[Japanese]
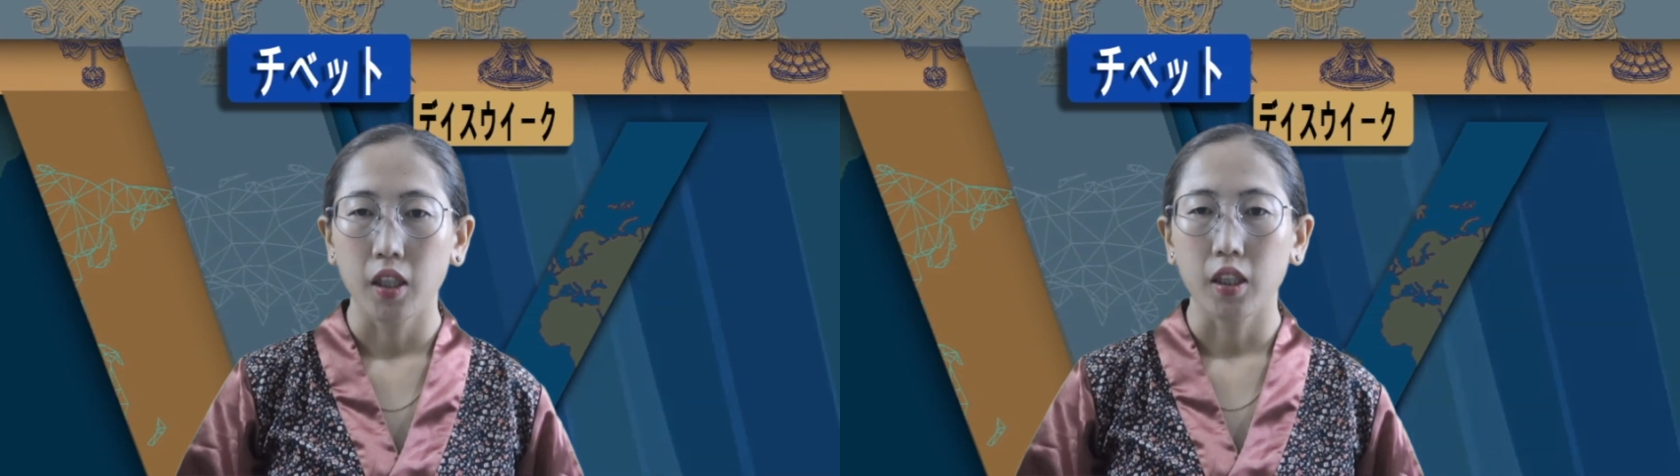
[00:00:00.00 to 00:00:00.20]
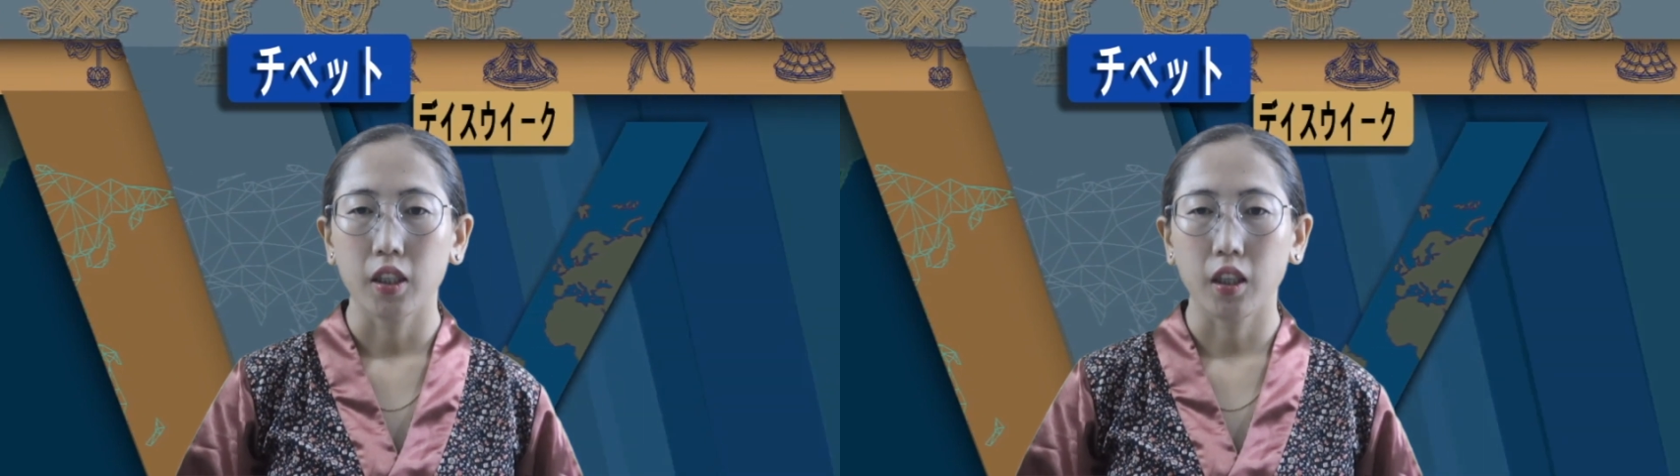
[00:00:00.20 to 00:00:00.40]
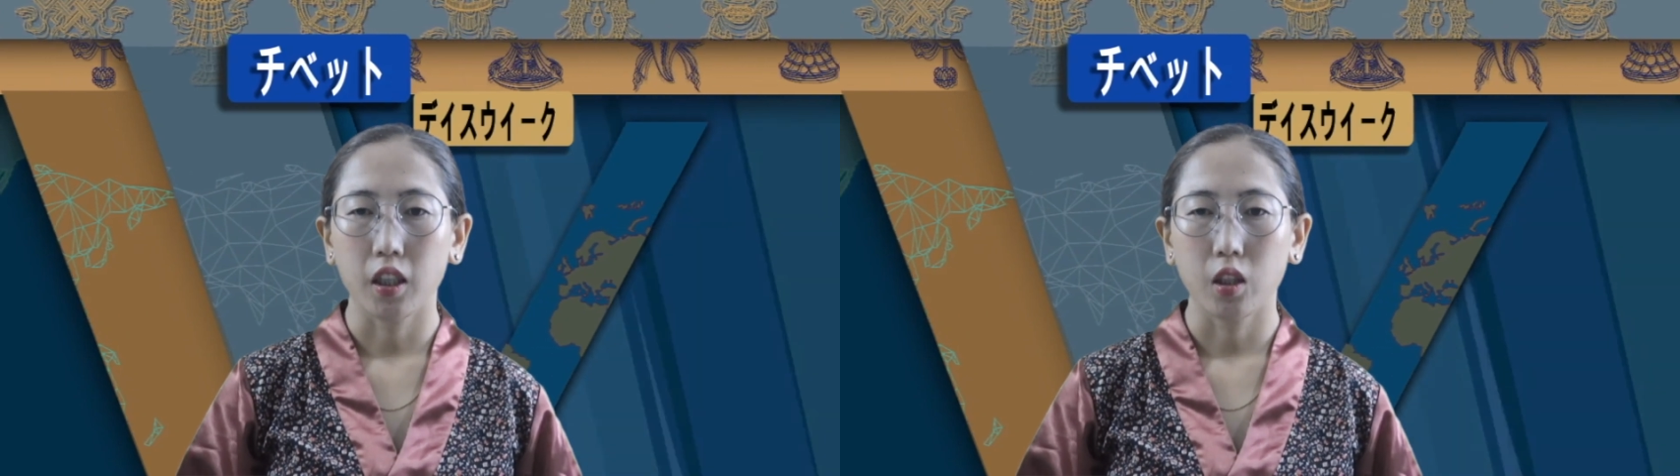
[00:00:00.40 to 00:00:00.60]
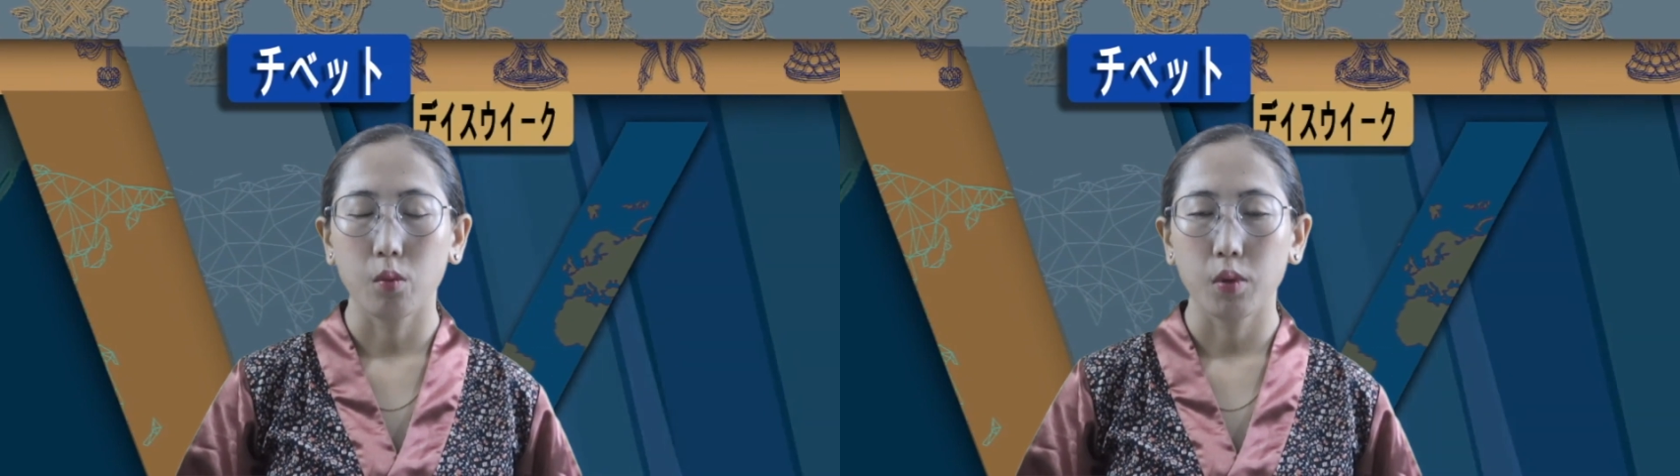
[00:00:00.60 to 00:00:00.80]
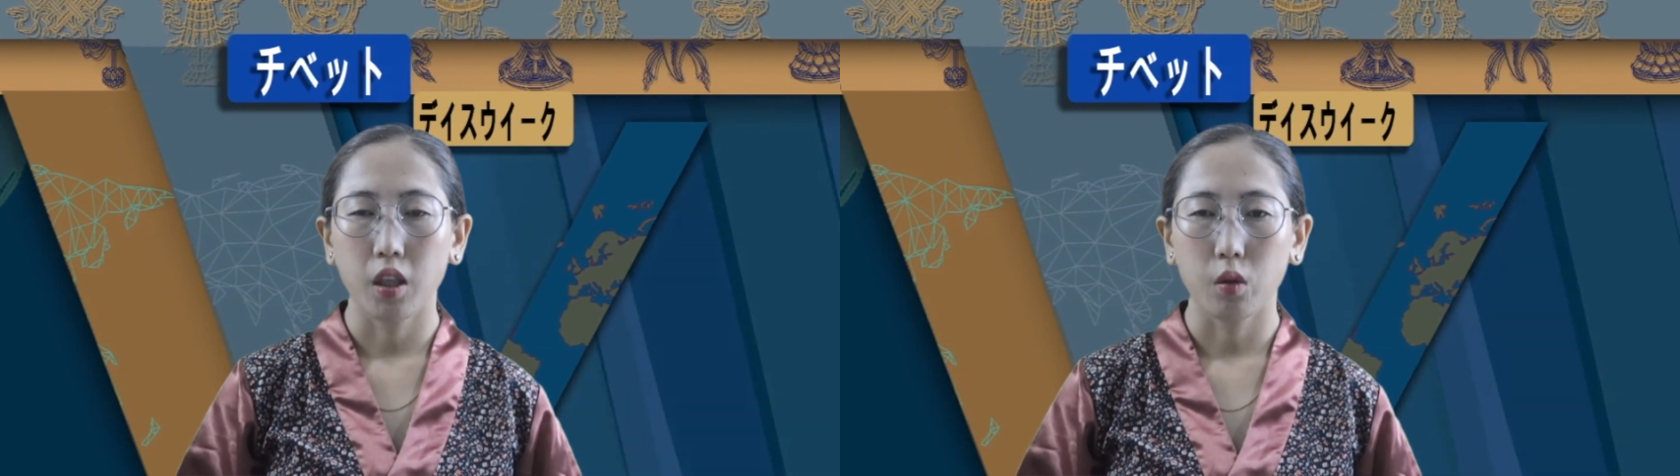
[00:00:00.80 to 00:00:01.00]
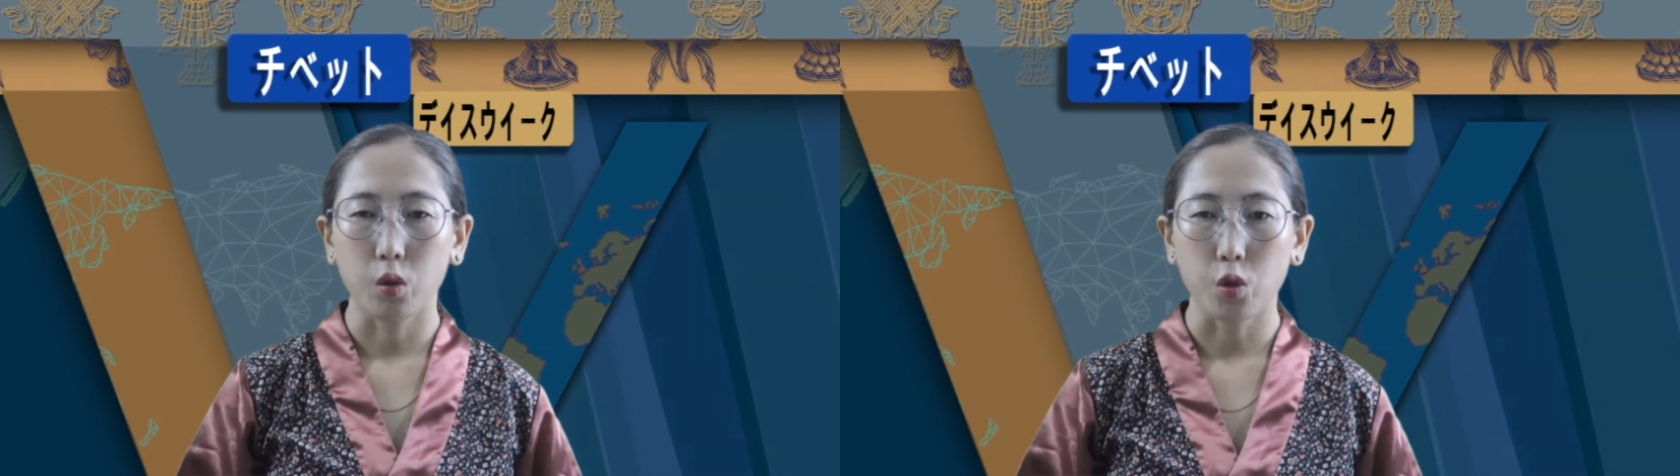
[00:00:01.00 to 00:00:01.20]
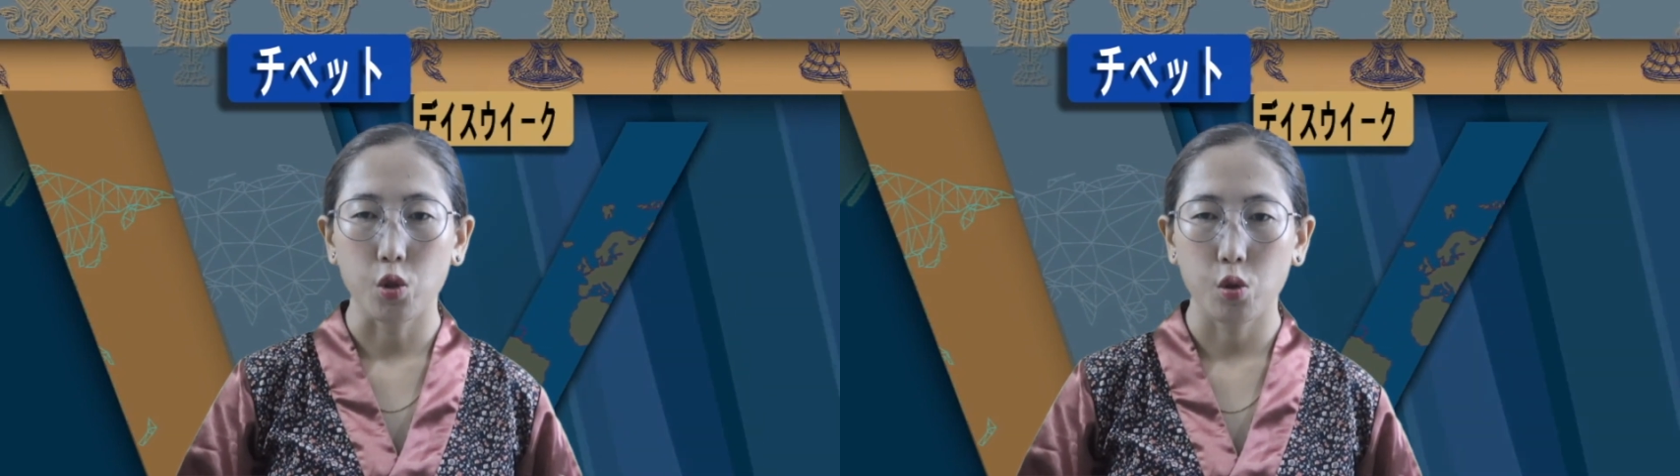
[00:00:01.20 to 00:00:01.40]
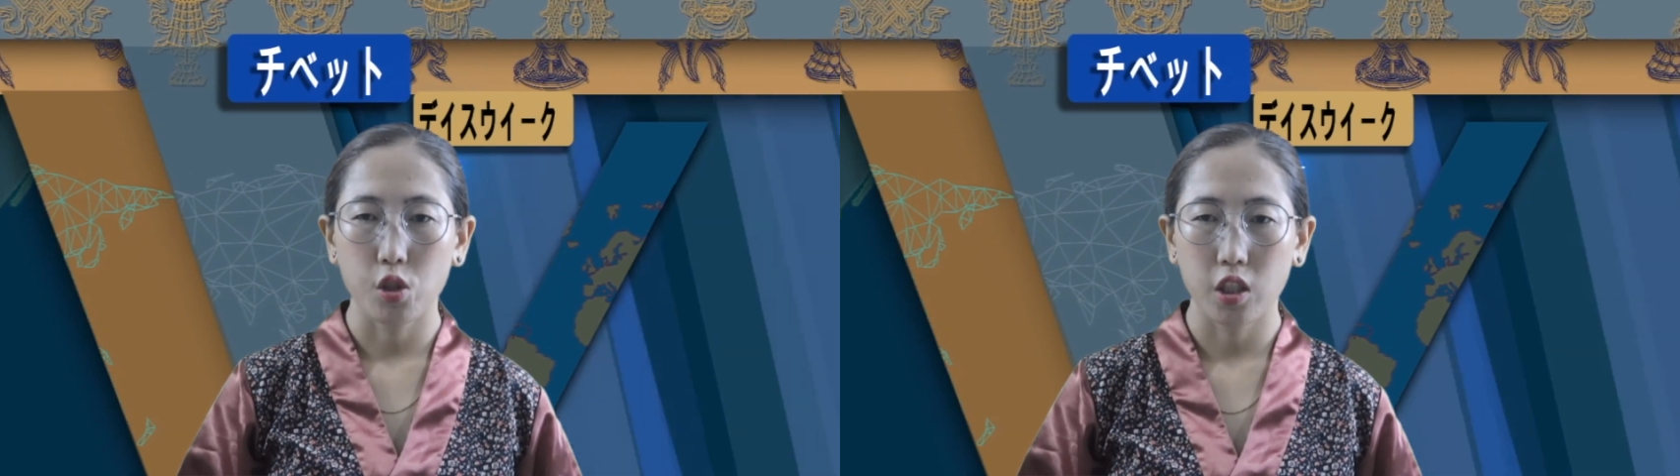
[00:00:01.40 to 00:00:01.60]
光の都の
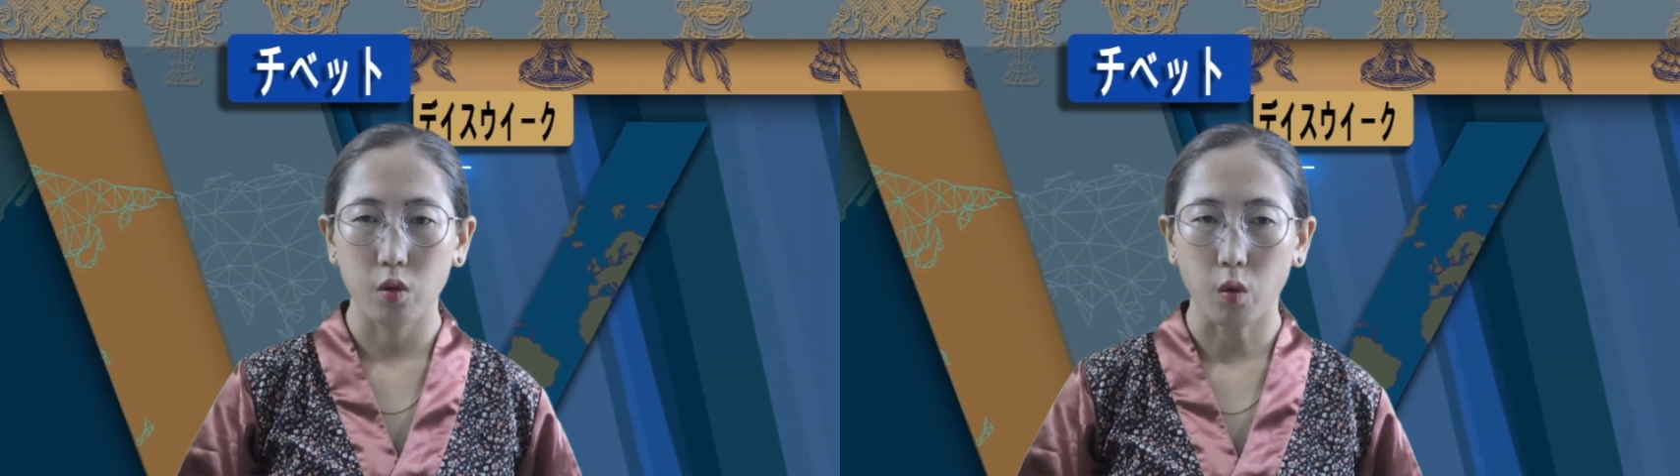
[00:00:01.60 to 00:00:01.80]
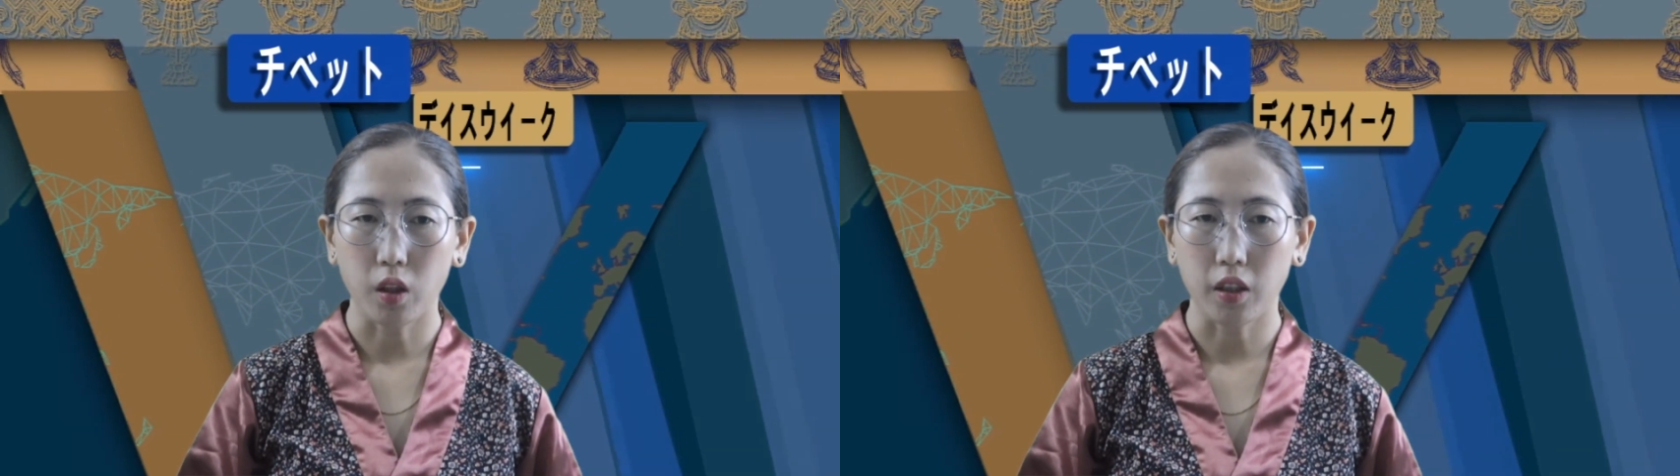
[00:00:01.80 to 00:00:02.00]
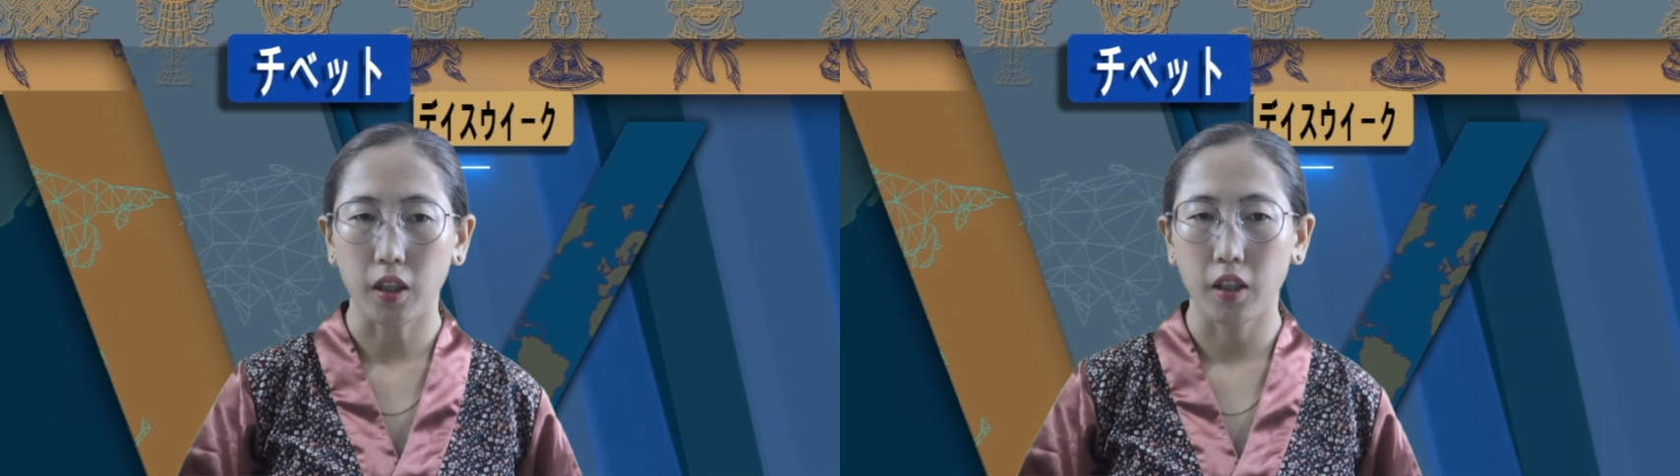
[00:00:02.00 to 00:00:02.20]
中心を流